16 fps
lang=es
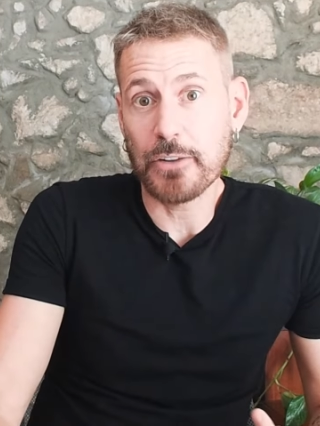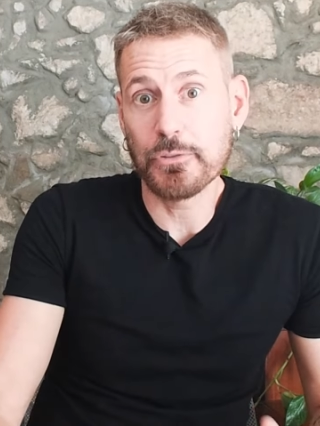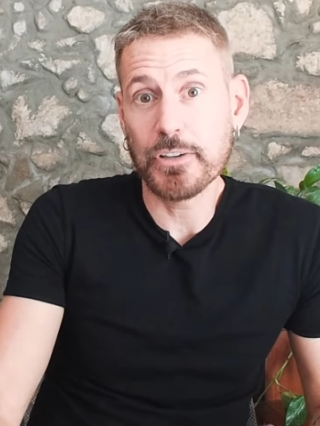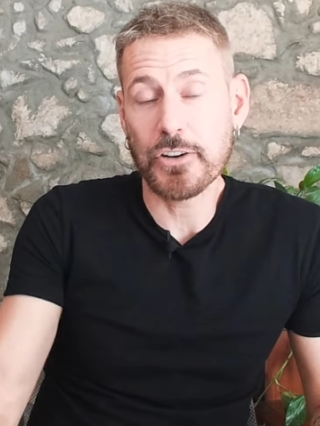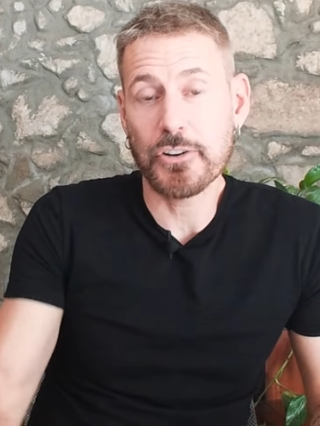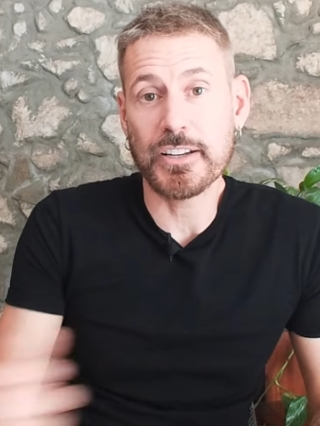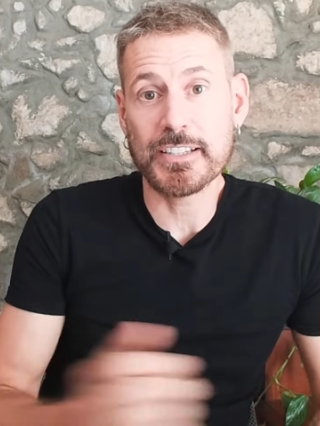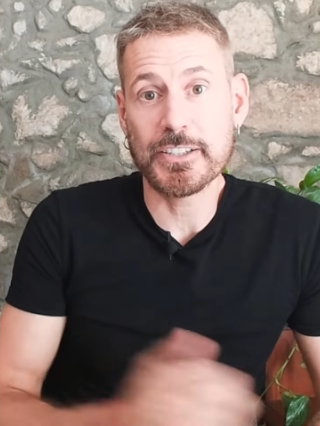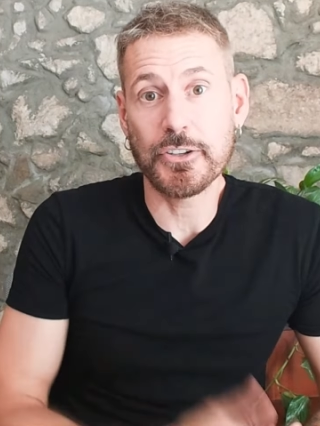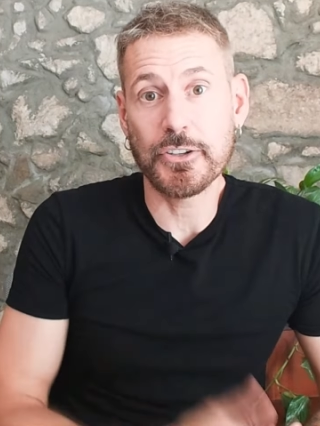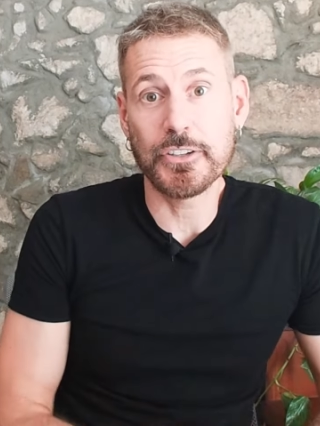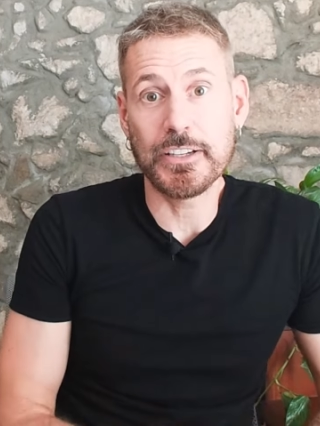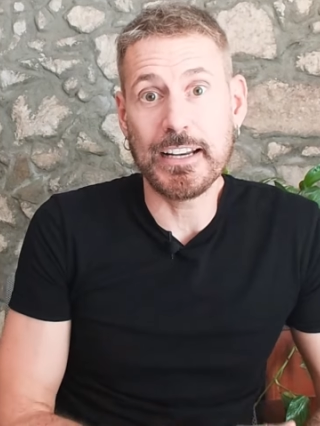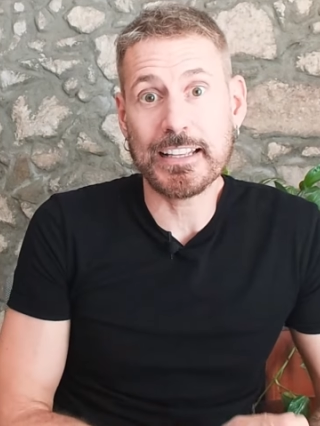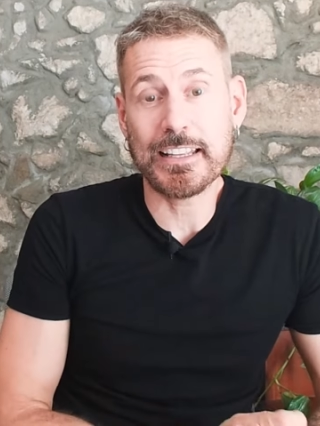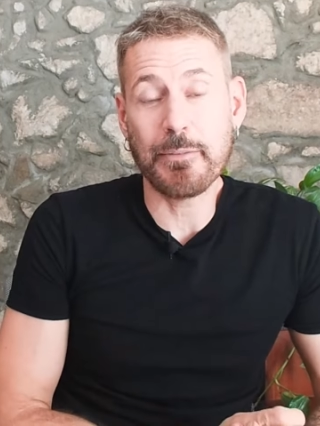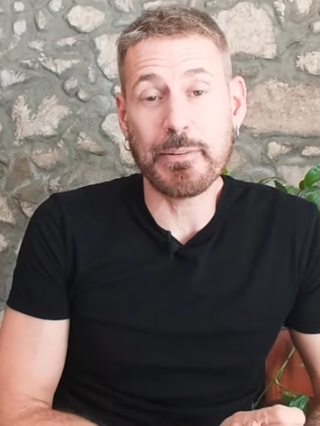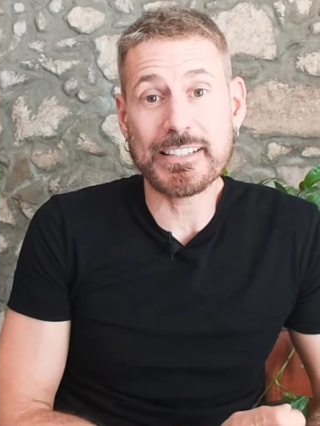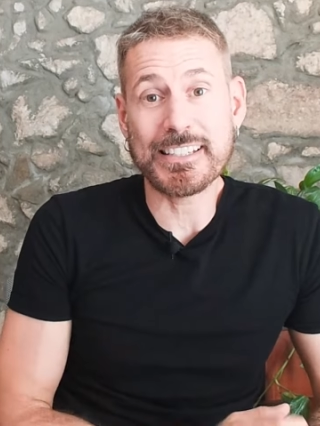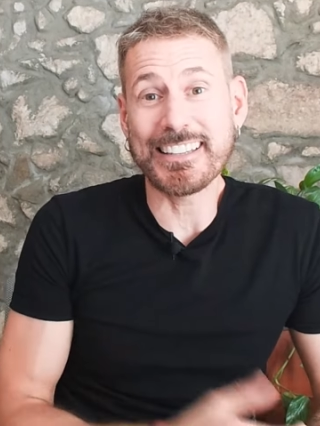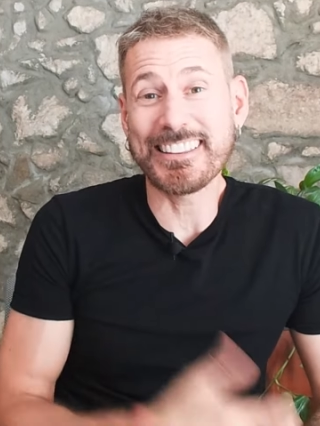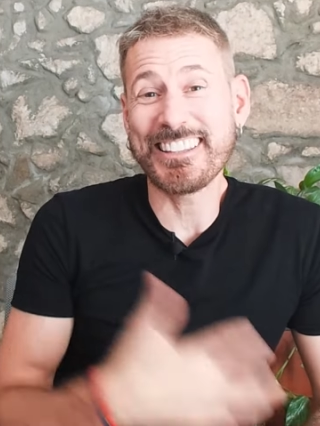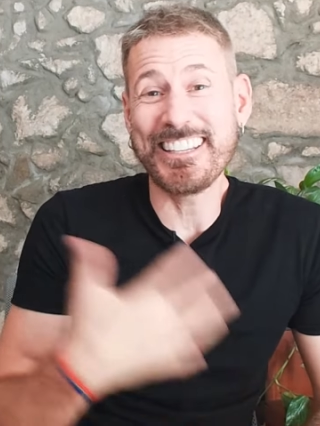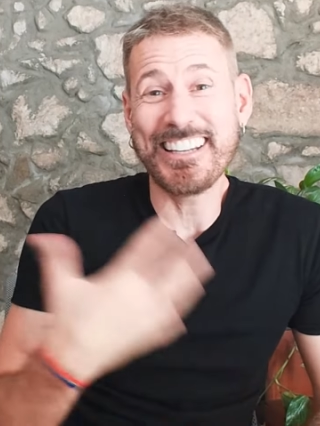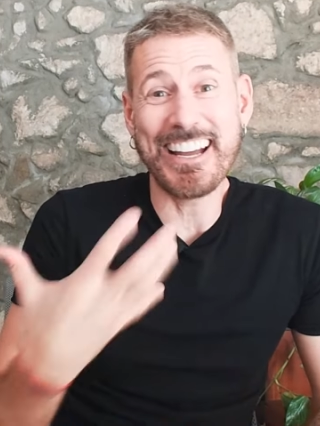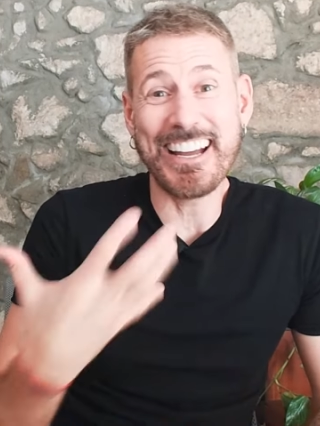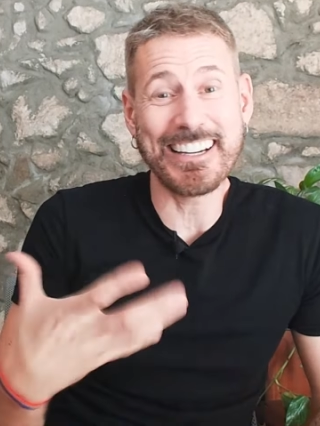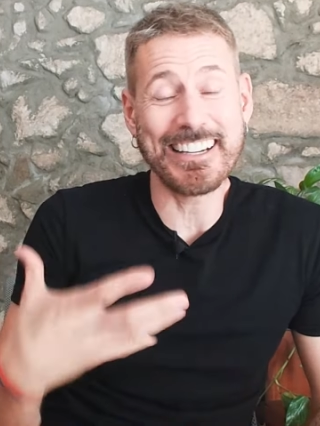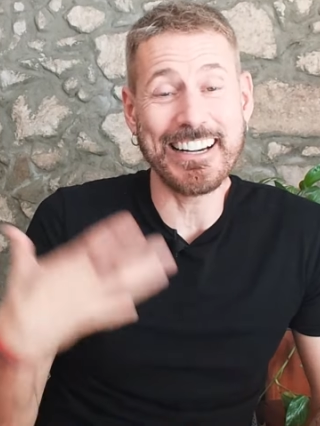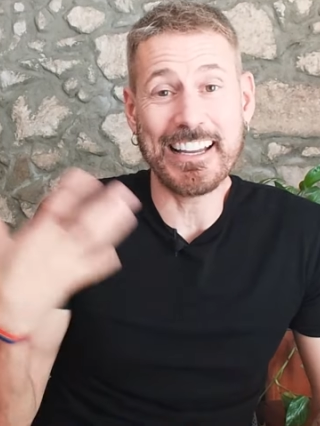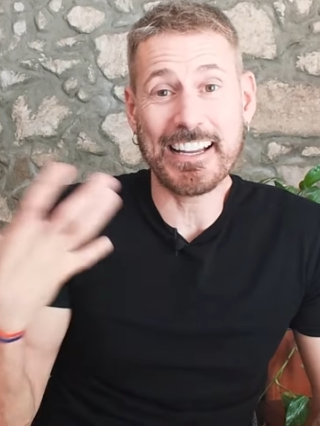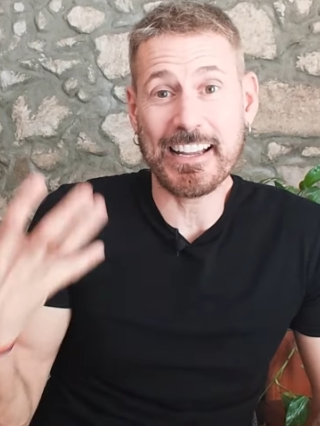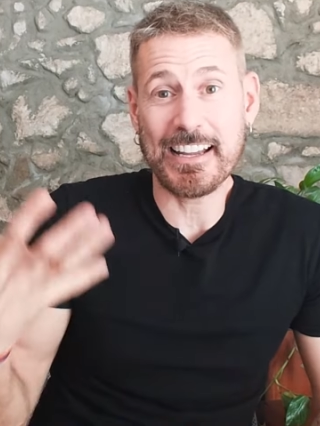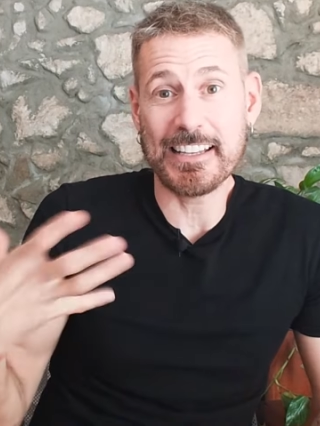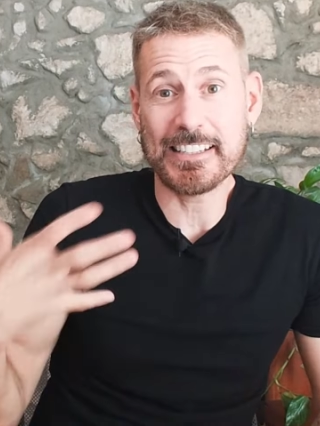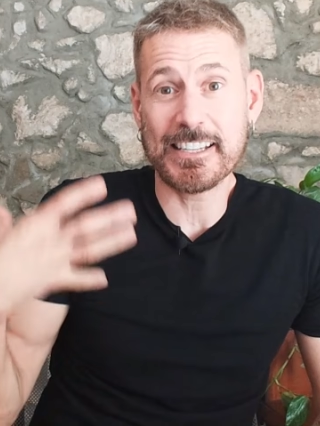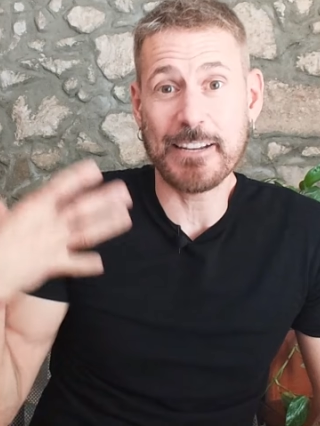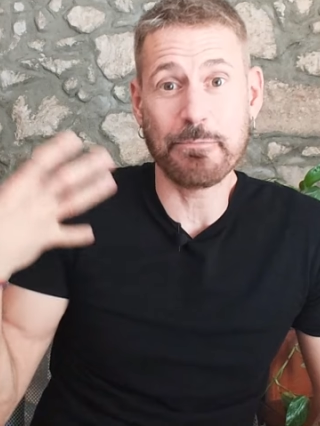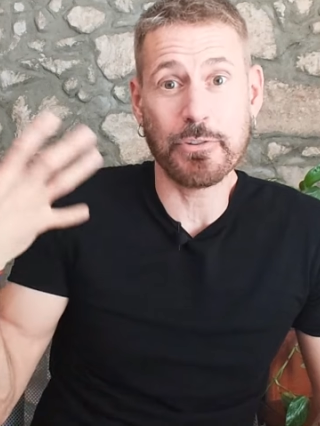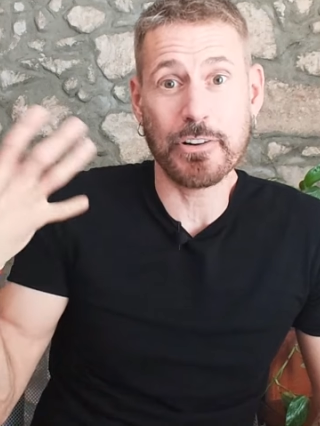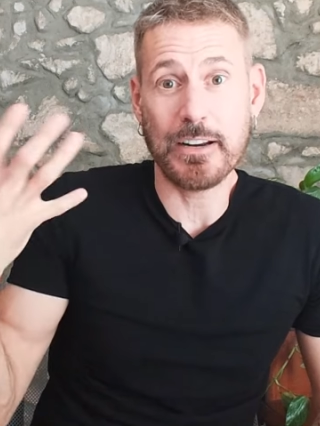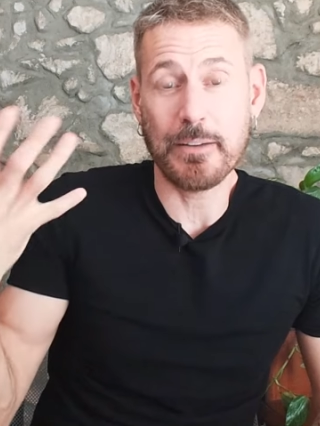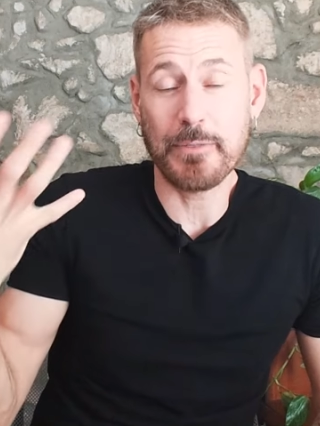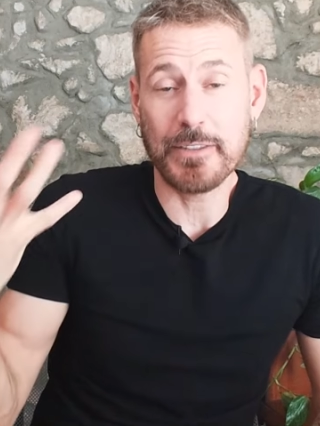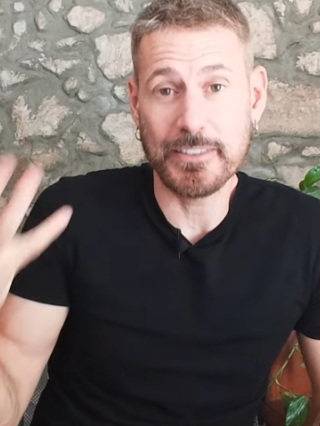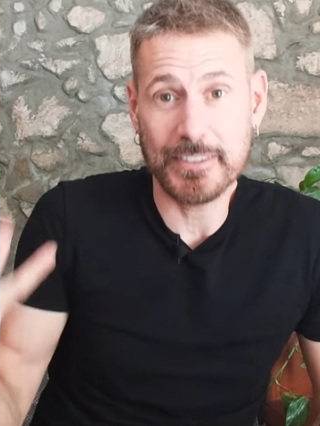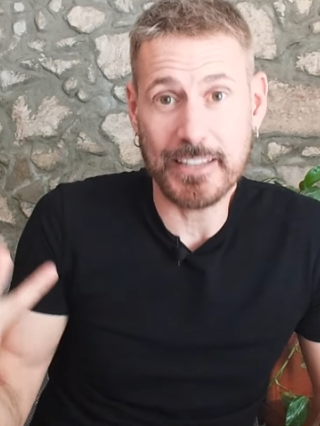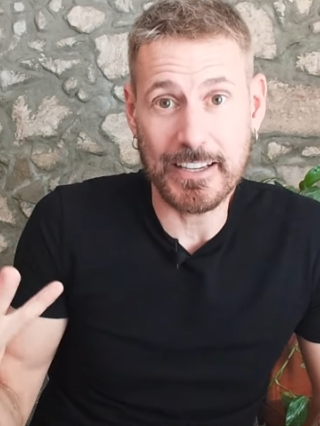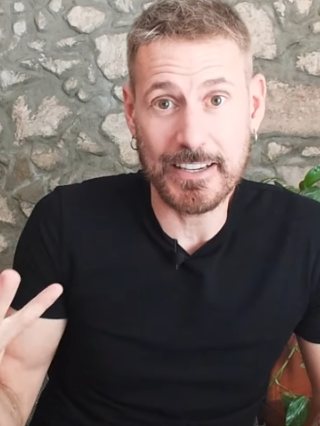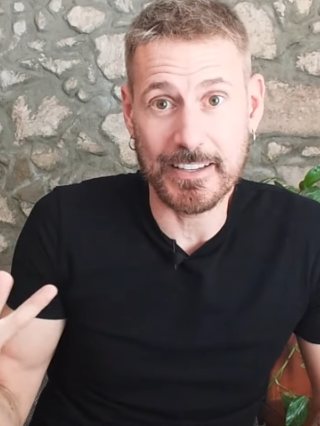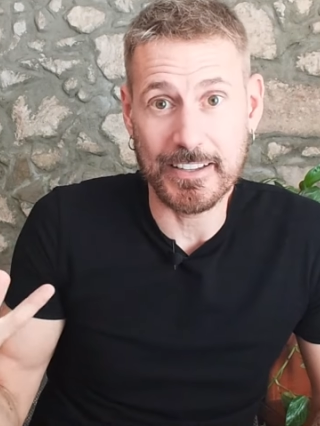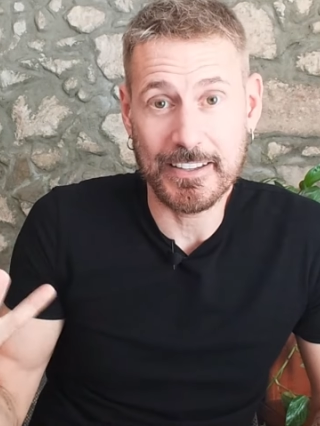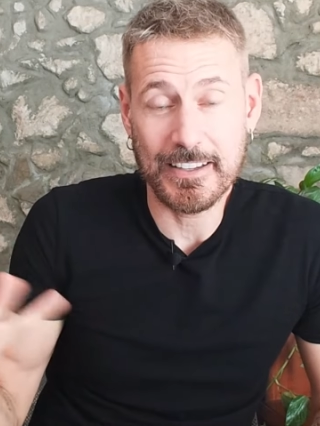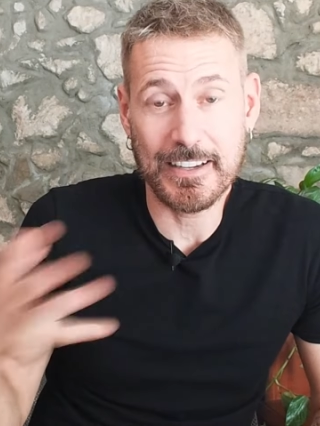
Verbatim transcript: alguna ocasión en la que vas a tirar la casa por la ventana?